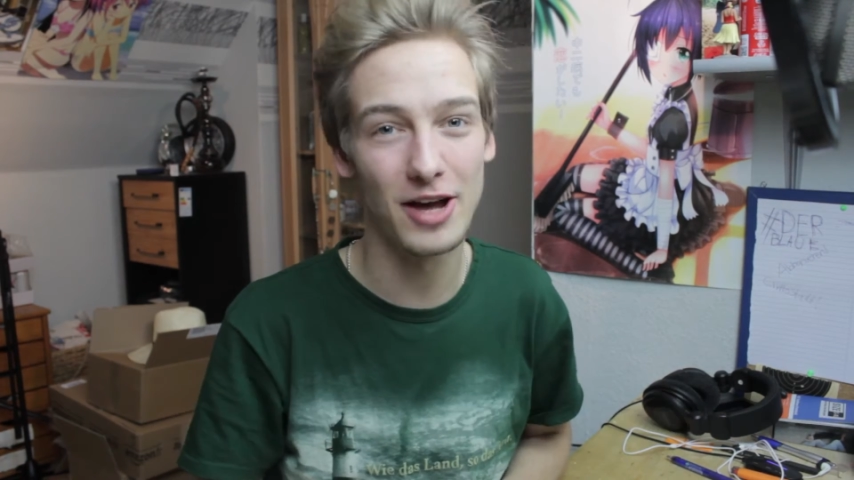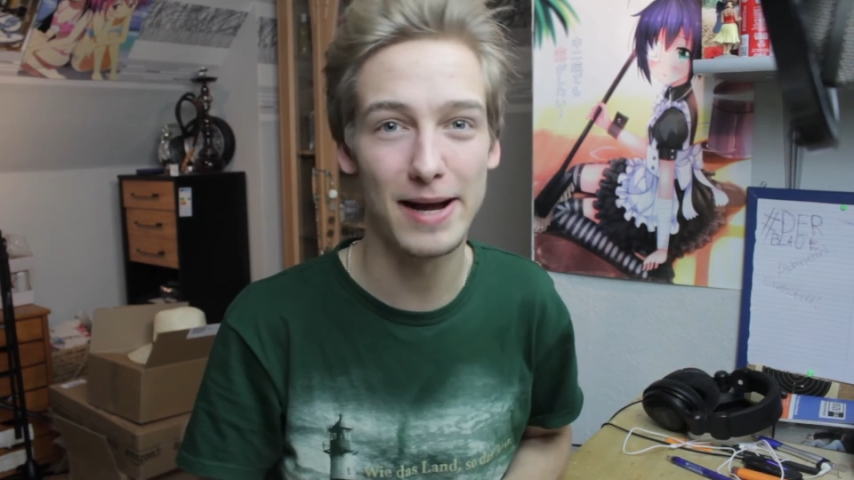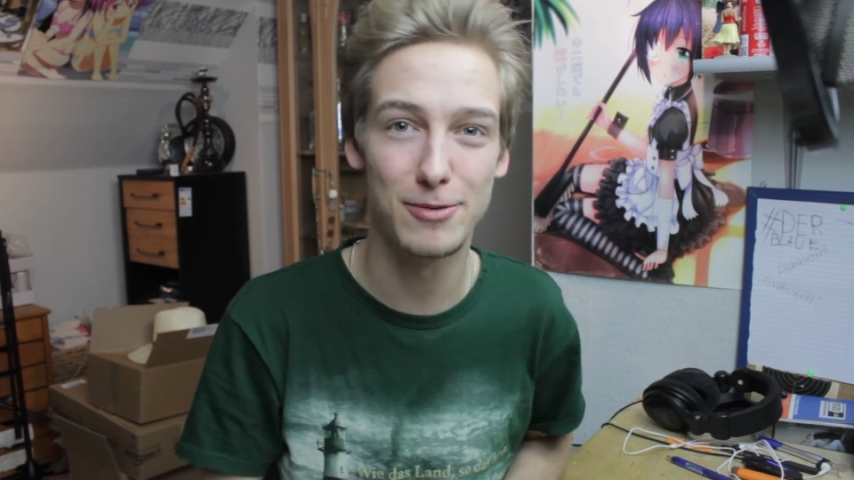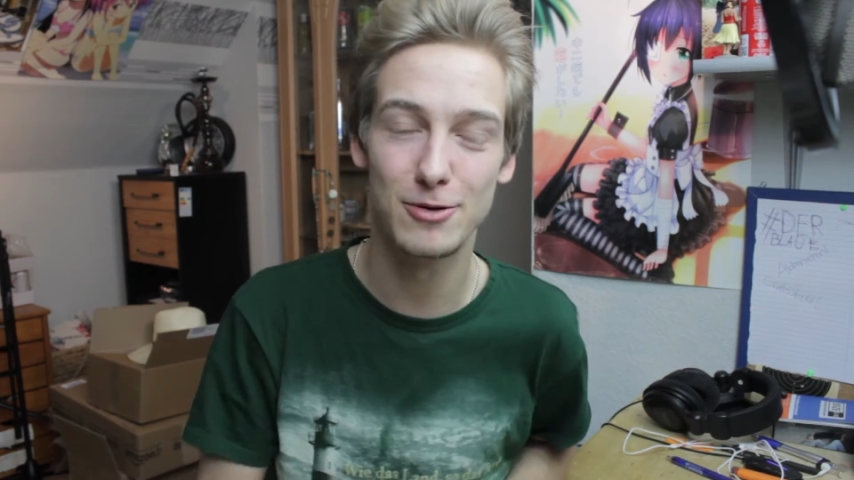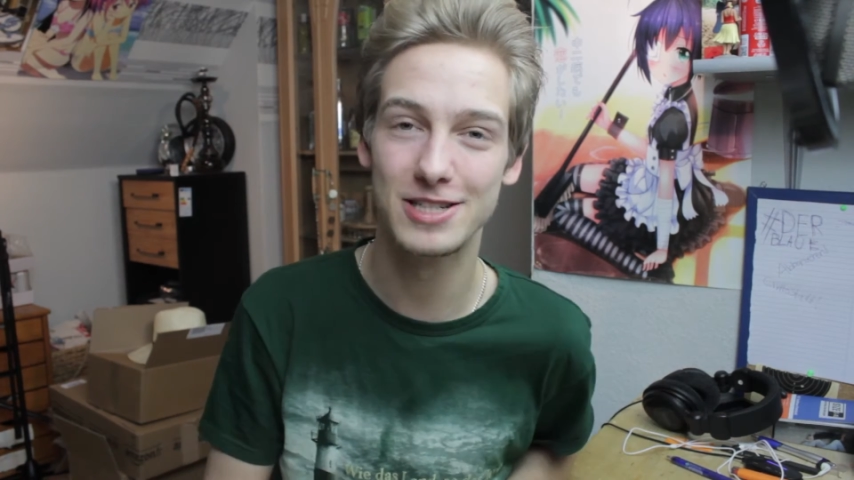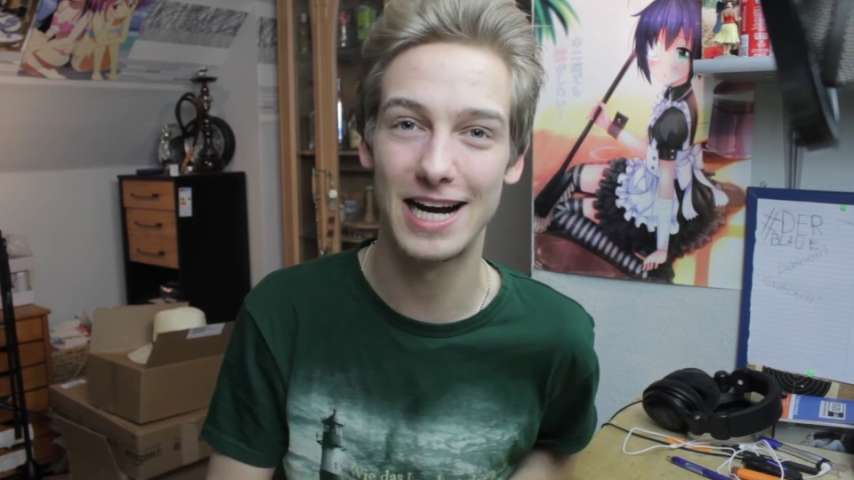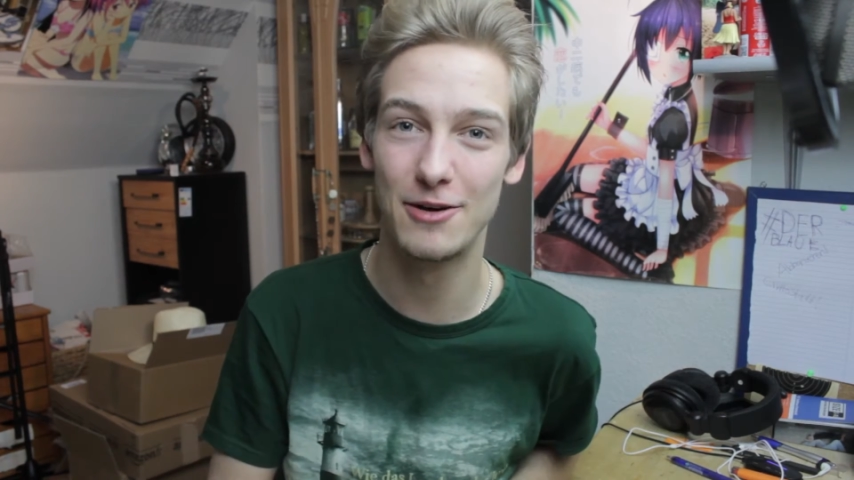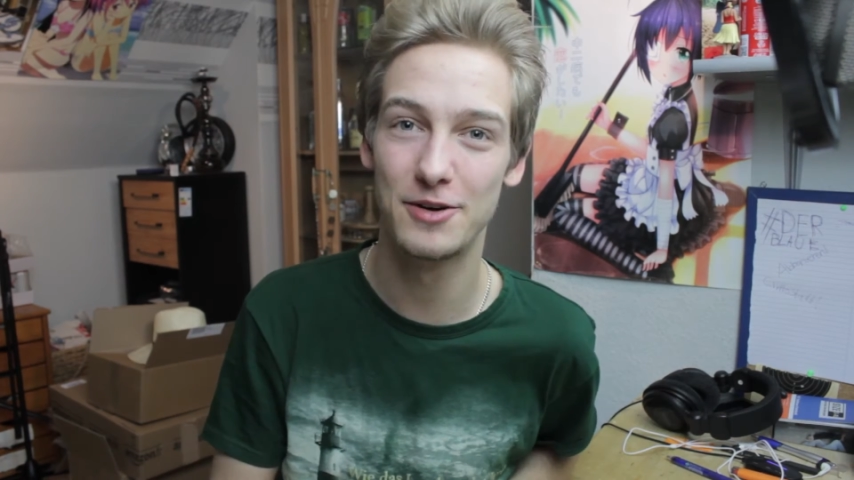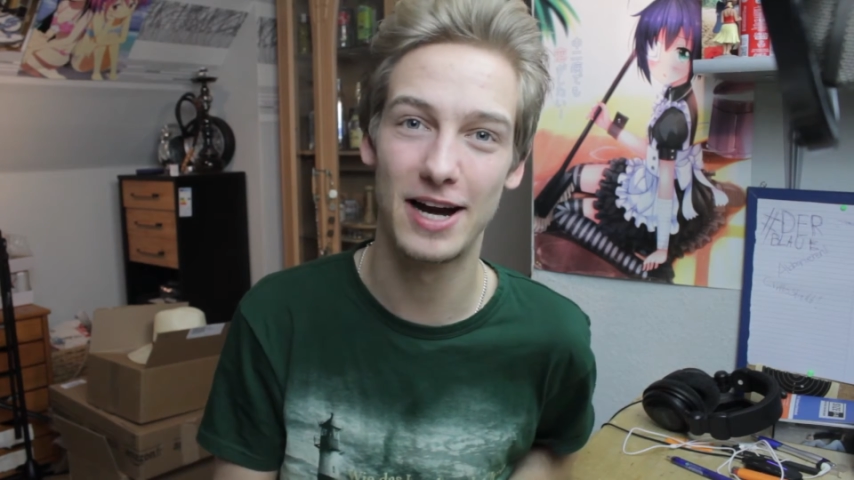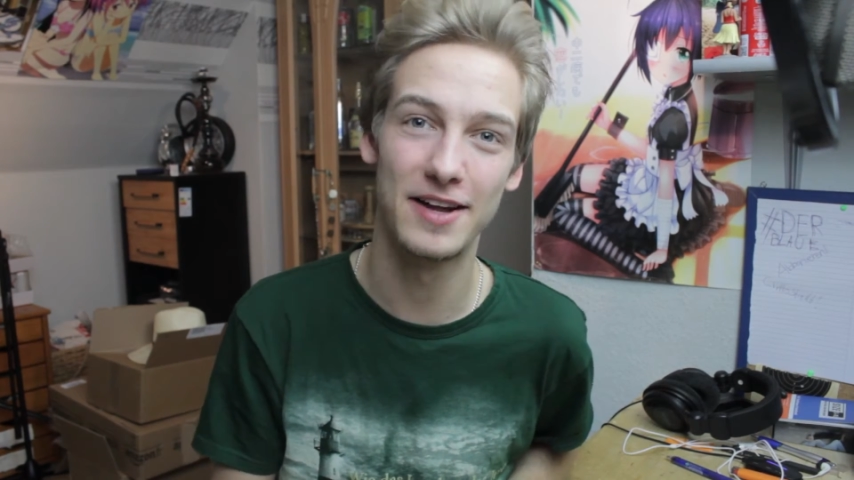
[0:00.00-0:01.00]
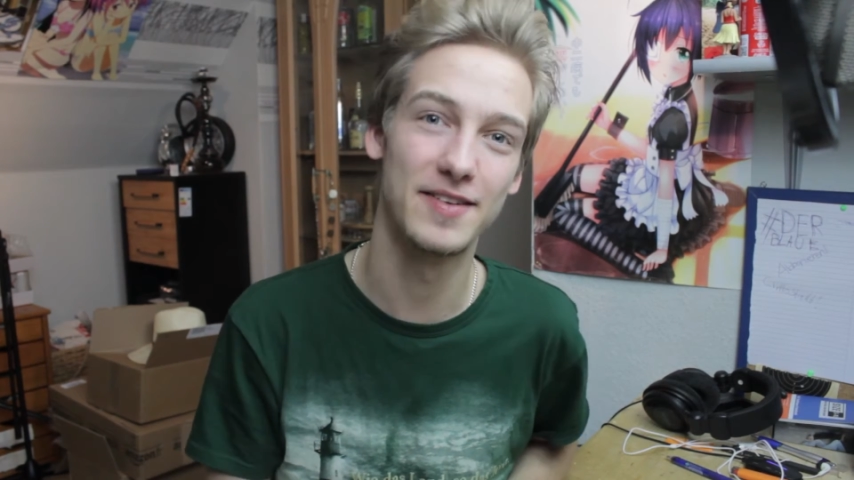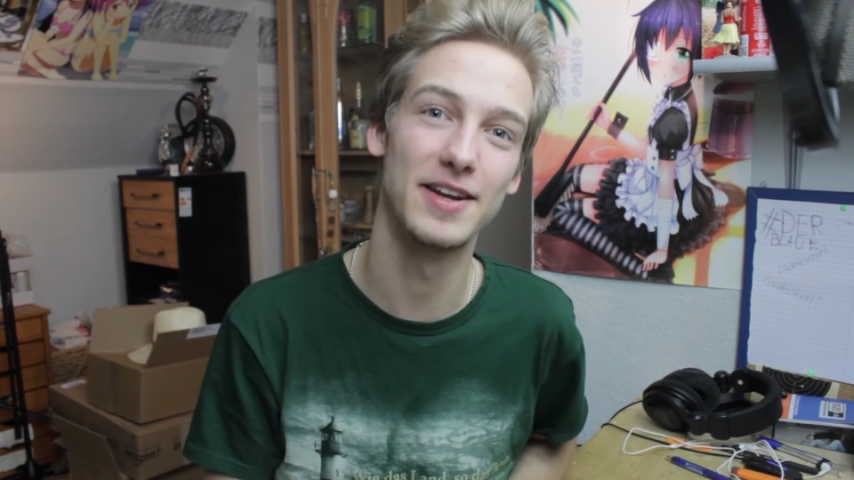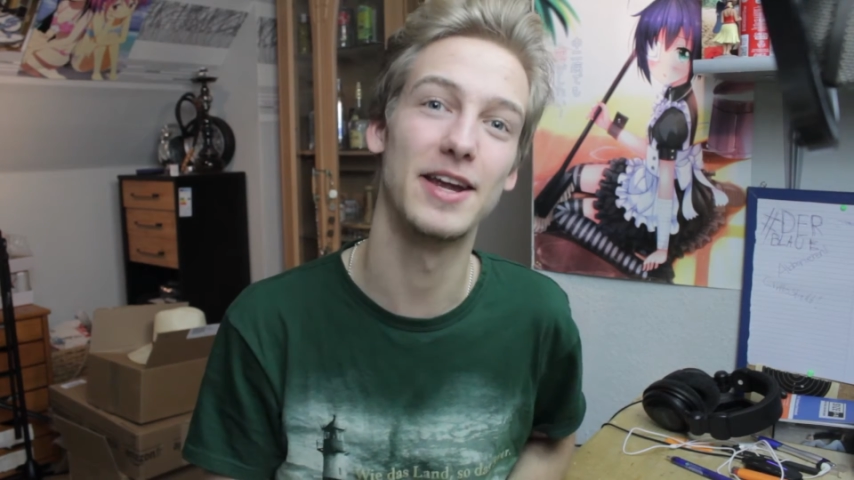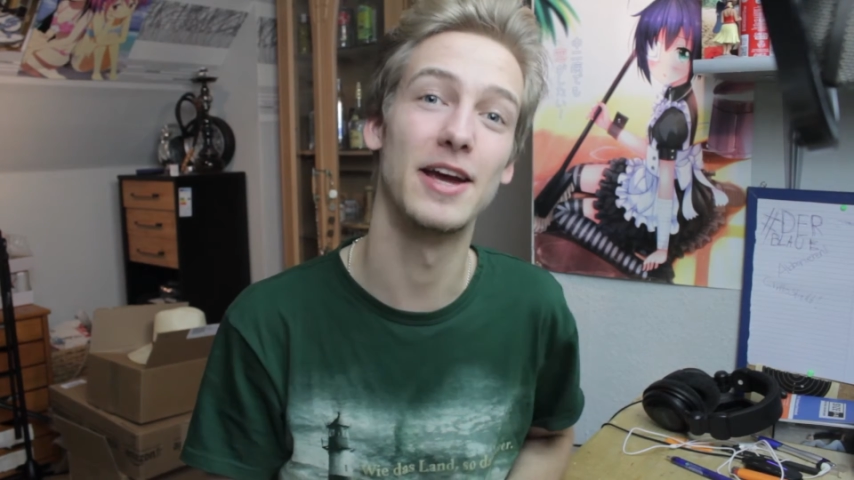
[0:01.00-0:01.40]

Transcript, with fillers: 3.33